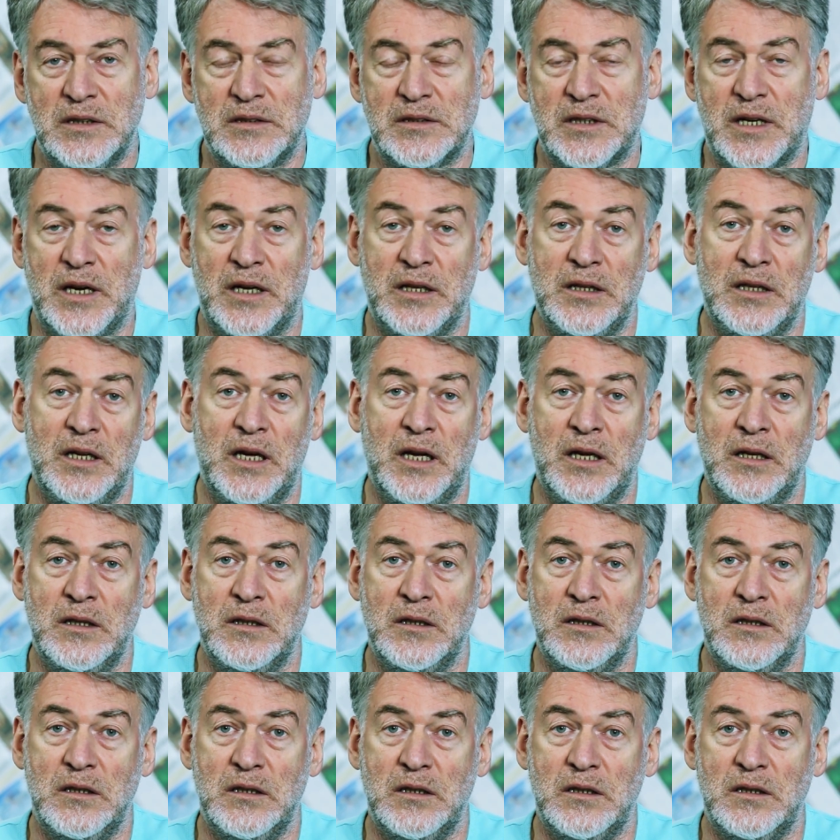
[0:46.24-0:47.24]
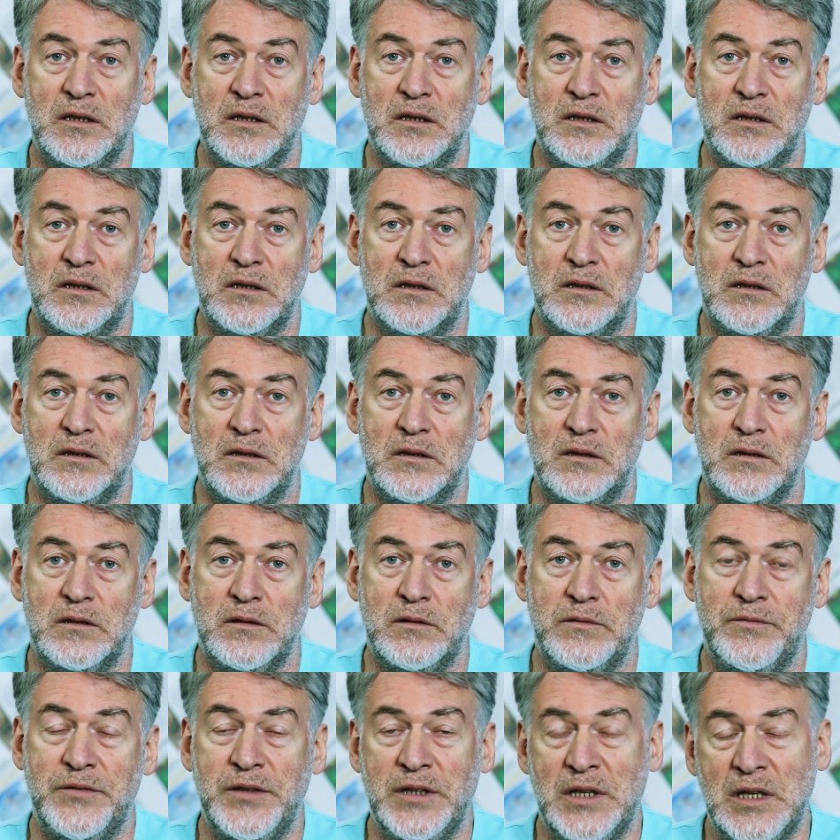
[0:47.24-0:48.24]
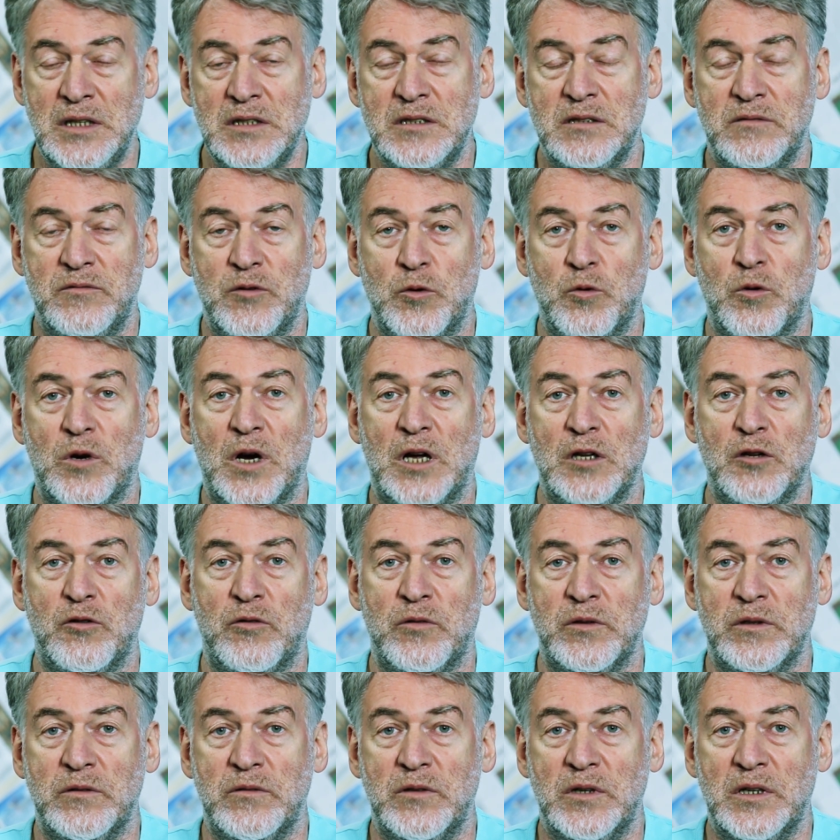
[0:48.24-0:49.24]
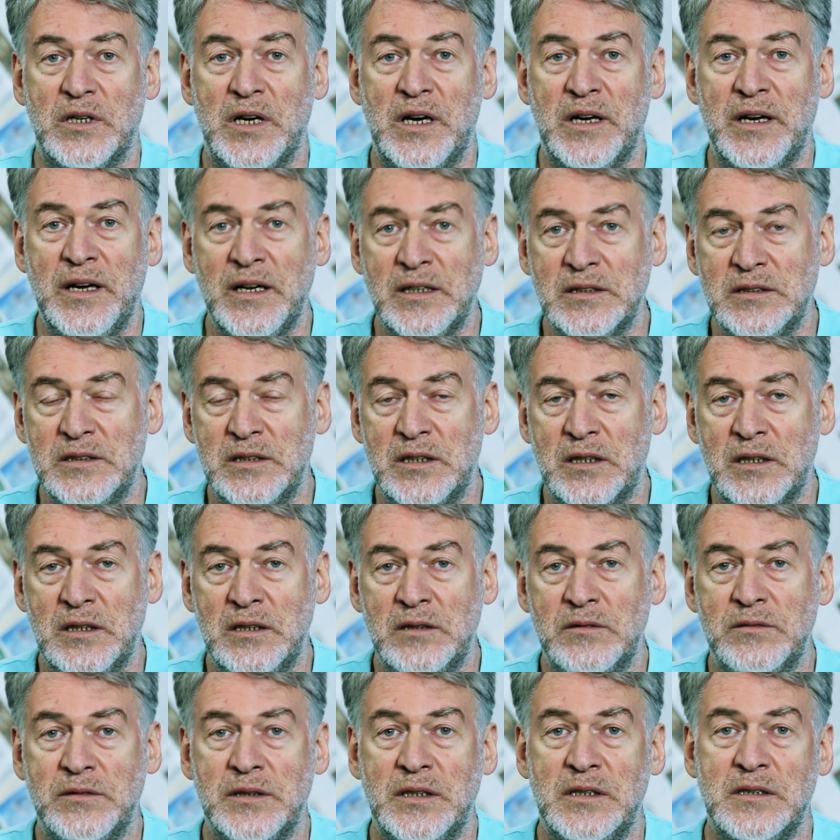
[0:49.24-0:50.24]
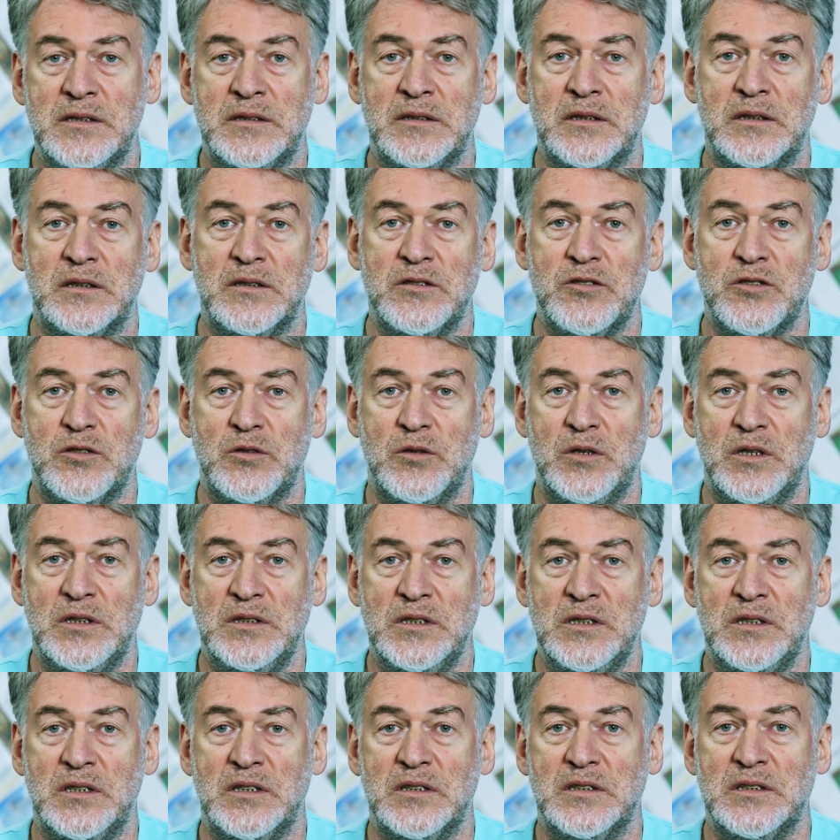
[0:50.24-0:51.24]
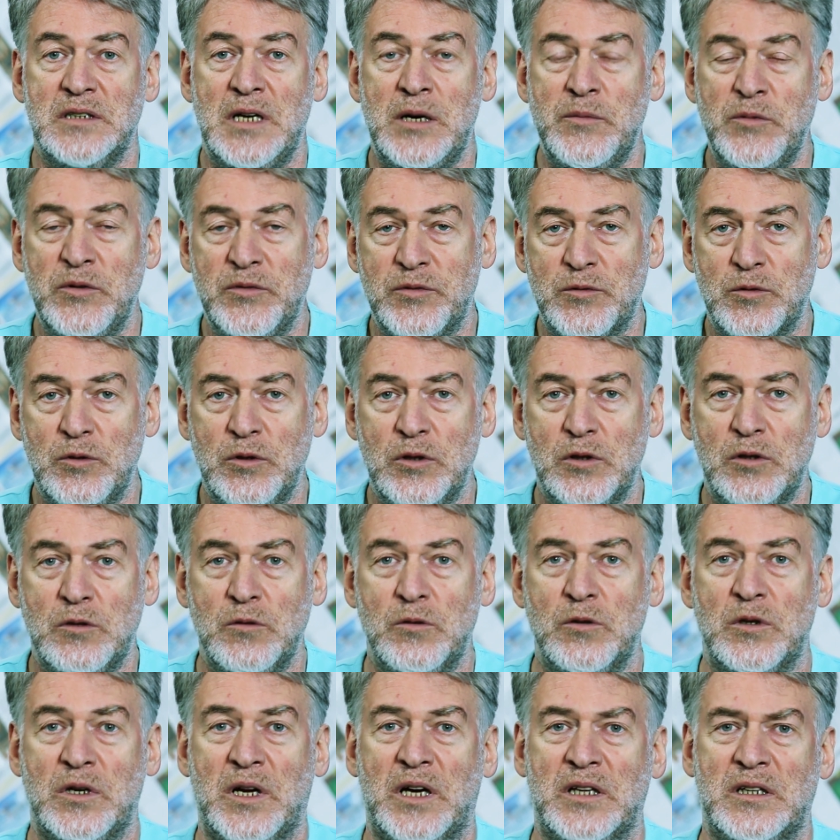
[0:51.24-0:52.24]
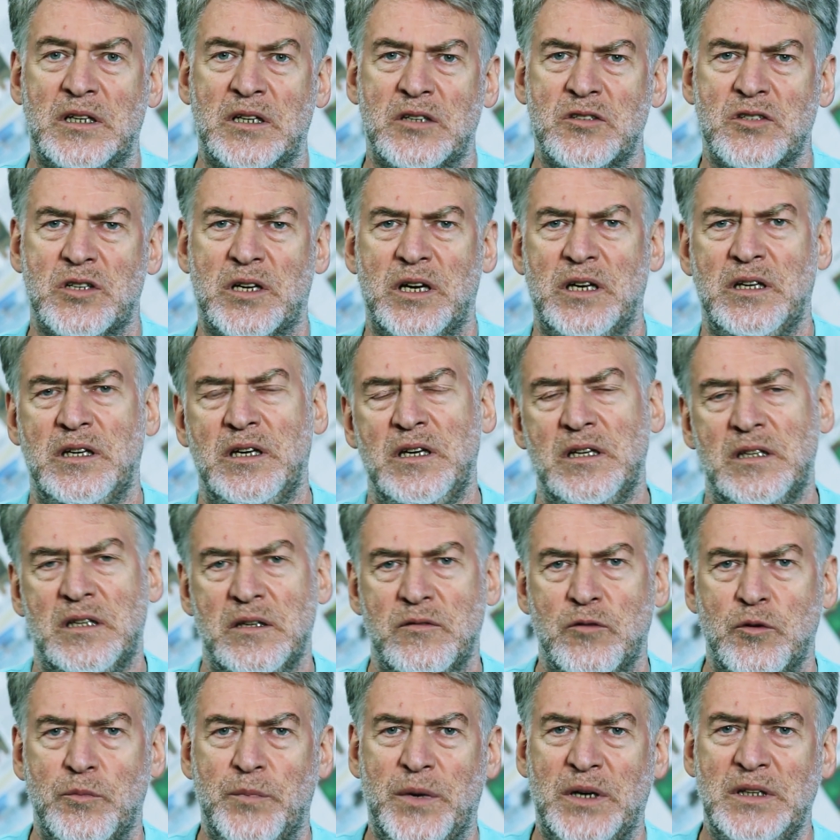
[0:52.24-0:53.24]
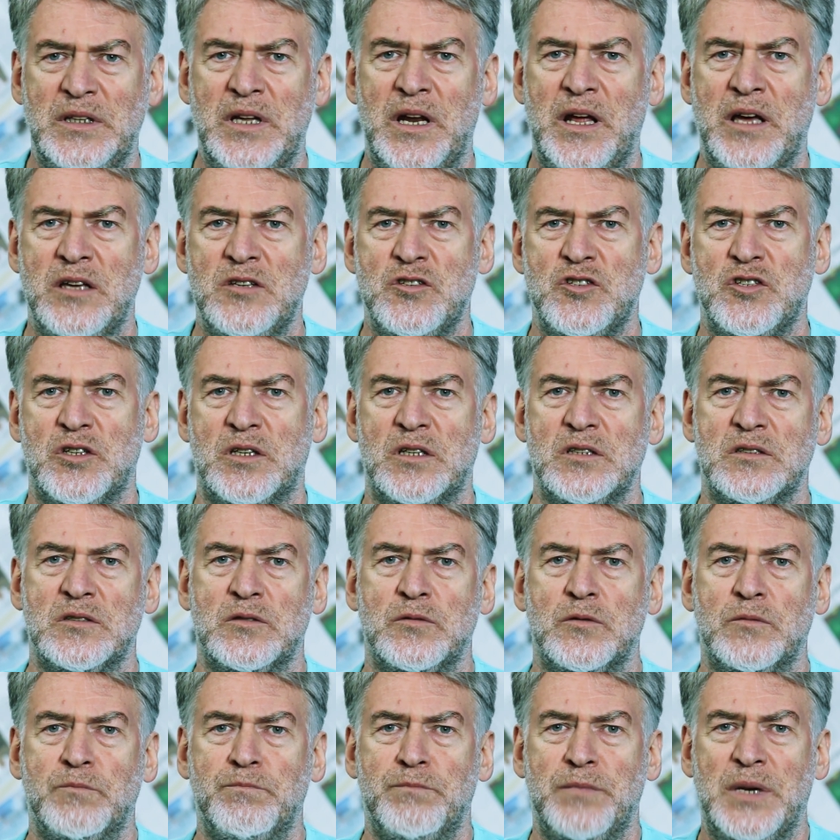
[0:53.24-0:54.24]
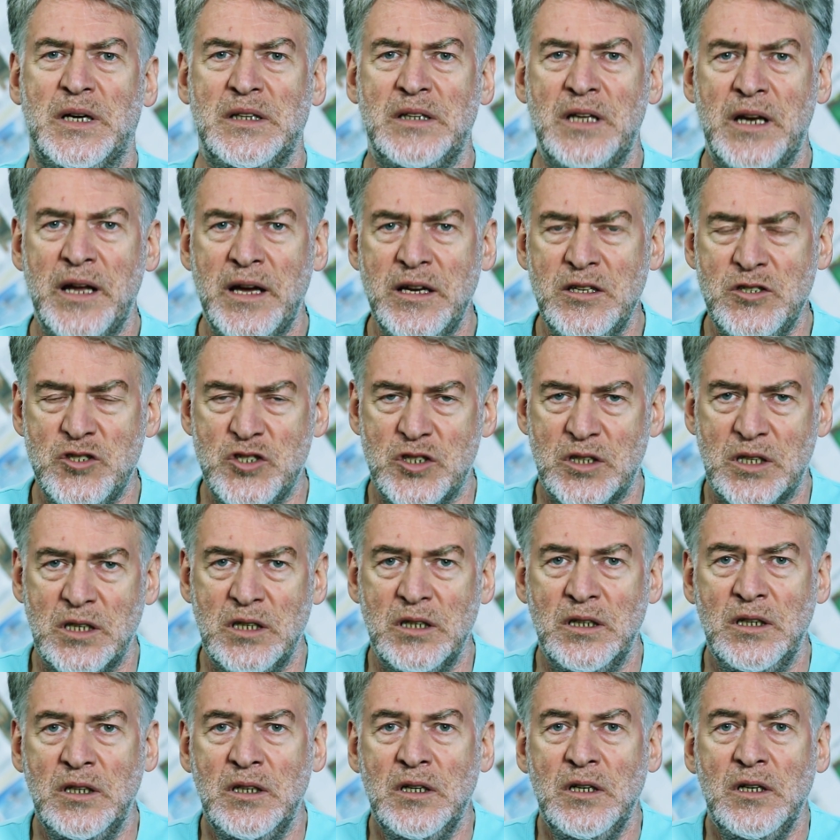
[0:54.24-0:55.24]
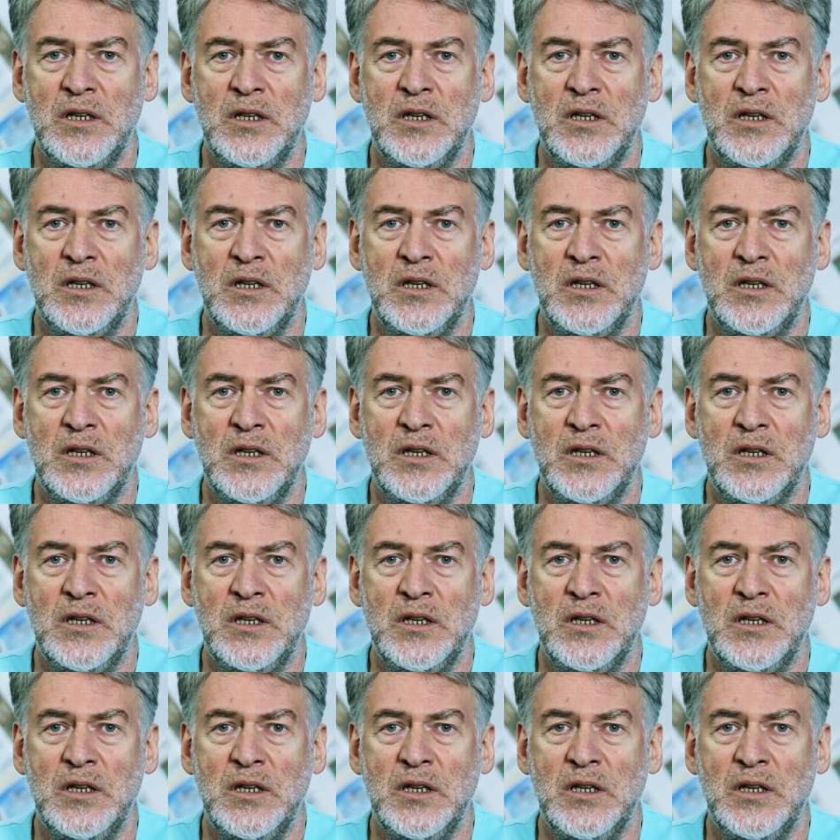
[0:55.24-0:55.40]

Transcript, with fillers: Скандал э, финансово-уголовного характера. Выяснилось, что один из замов культуры, а также какие-то его подрядчики, субподрядчики –